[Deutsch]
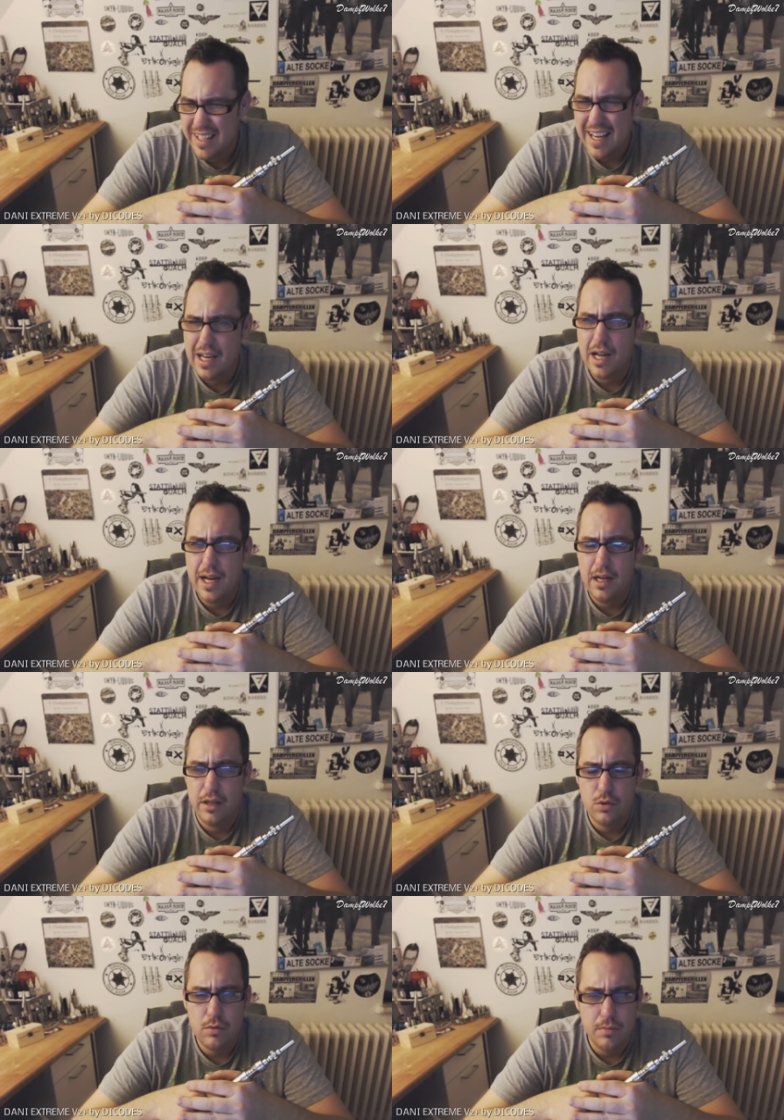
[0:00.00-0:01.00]
sehr lange
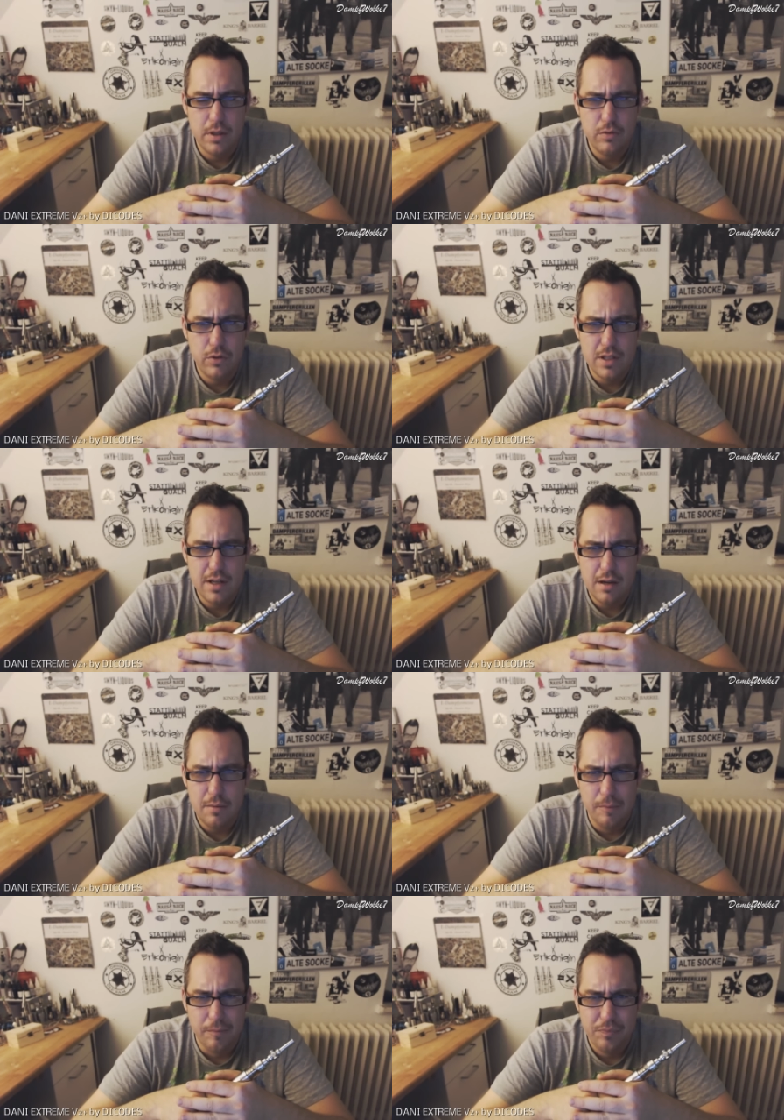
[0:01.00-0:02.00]
Einleitung. Ich würde
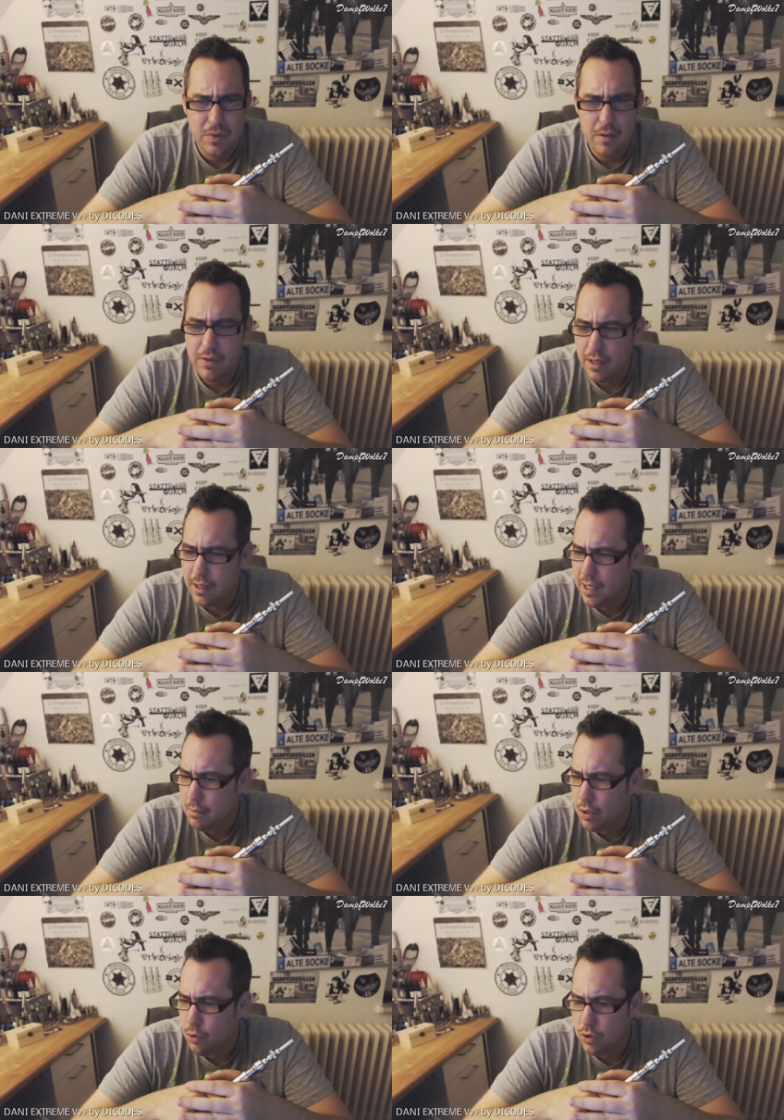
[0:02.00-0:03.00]
sagen, wir
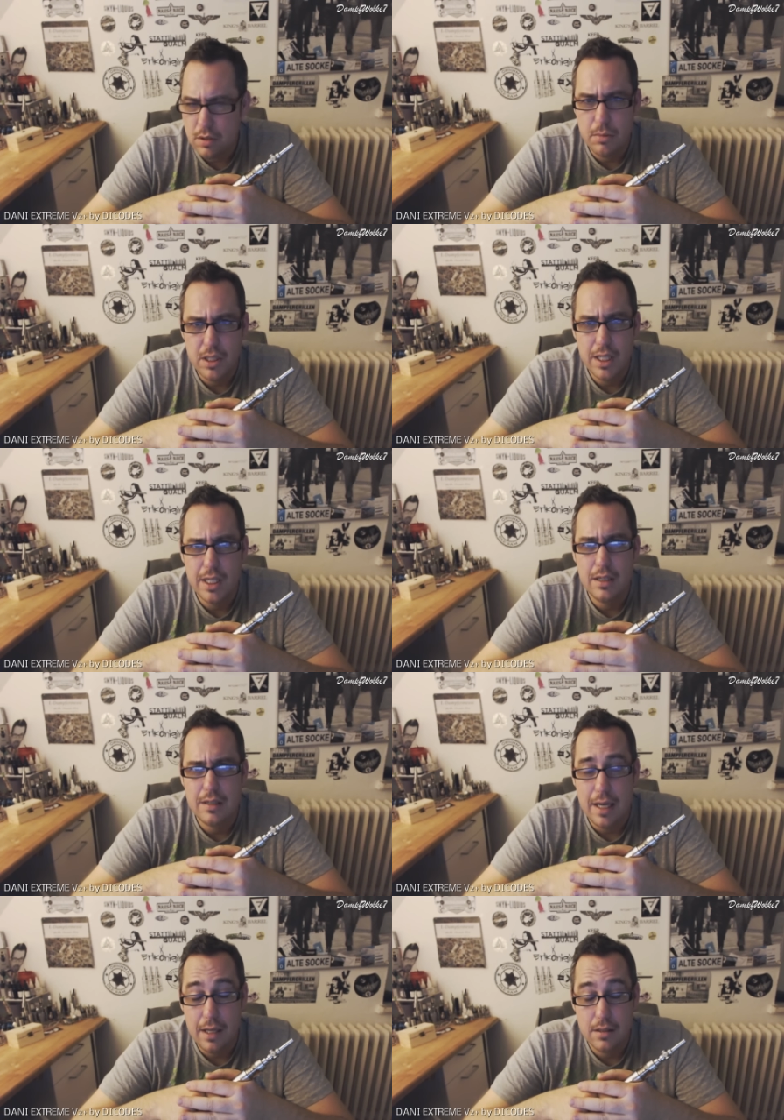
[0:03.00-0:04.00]
legen mal los mit der
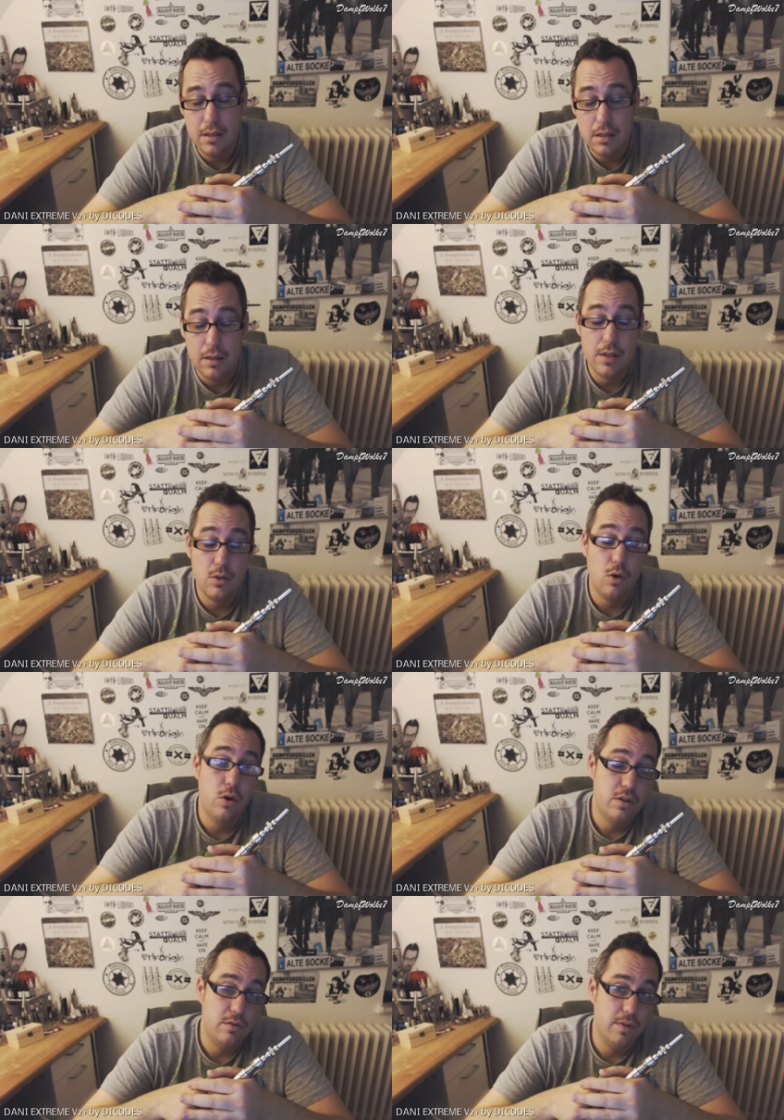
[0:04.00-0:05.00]
Detailansicht. Also
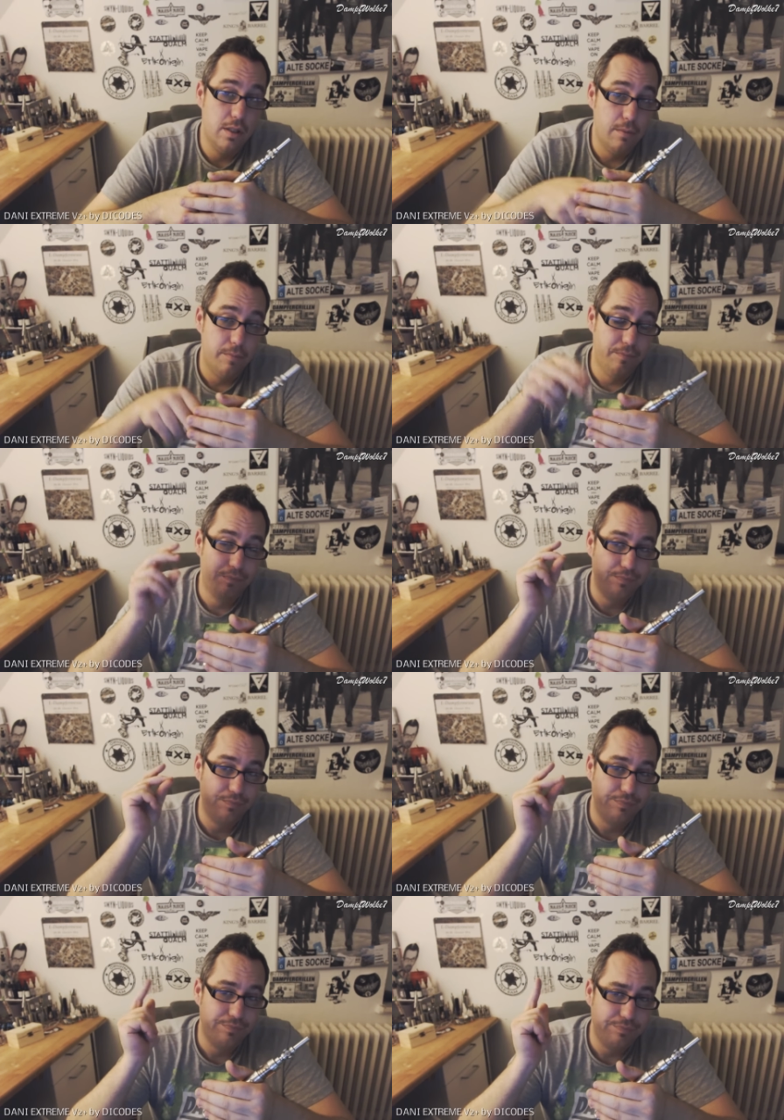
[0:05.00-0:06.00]
auch heute wieder
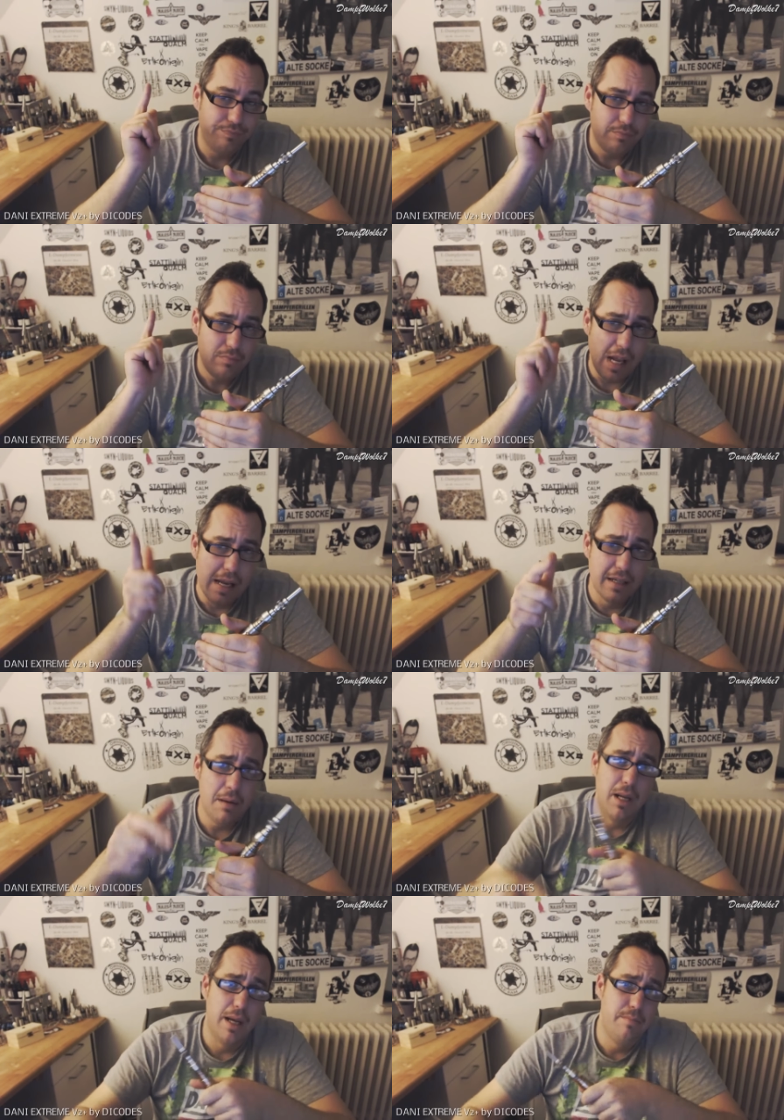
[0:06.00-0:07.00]

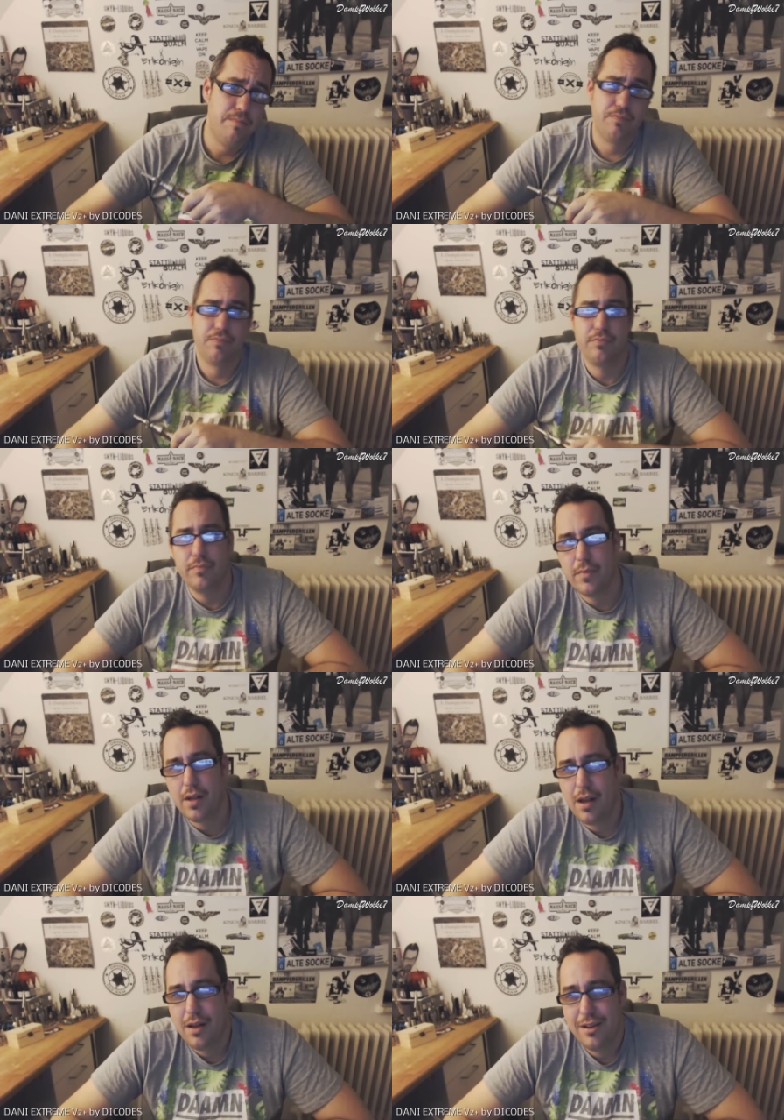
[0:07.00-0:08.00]
dranbleiben,
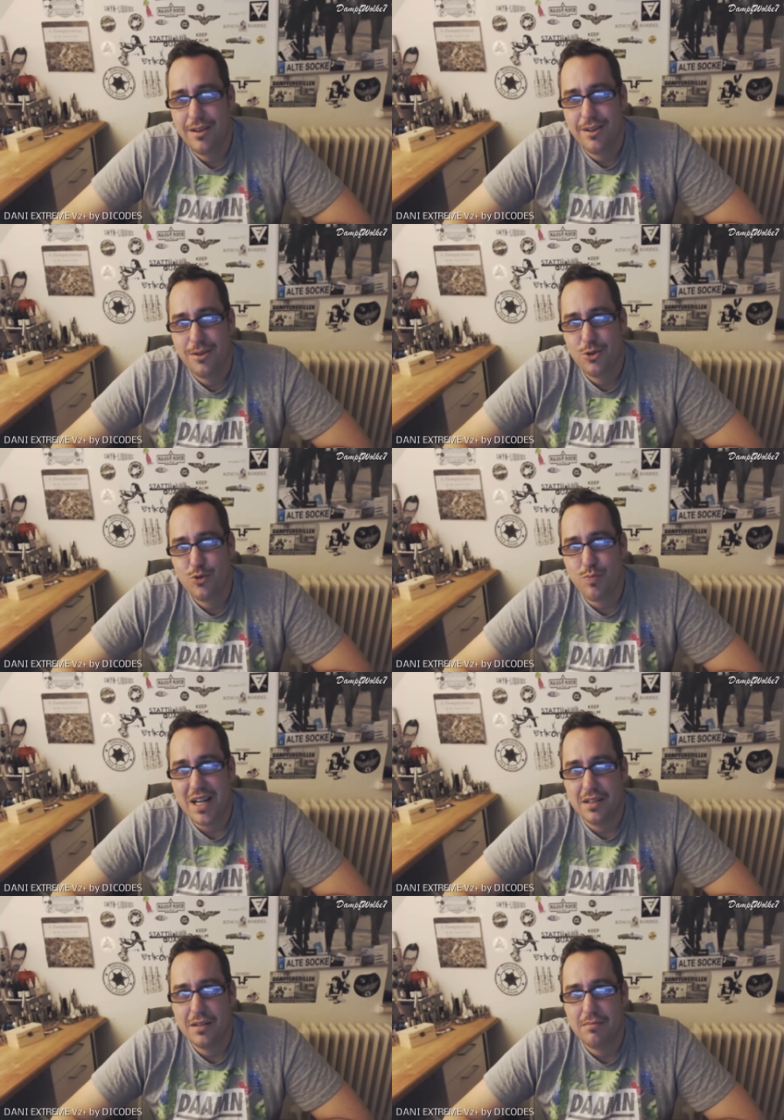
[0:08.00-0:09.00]

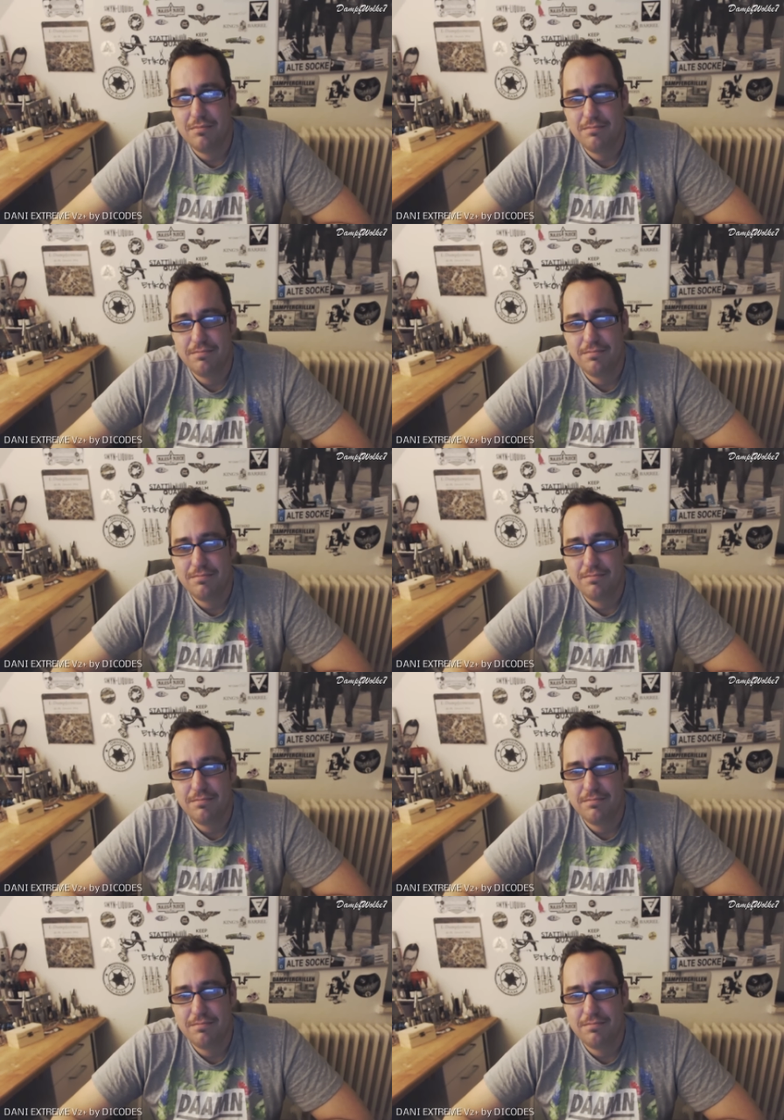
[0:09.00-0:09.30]
spannend.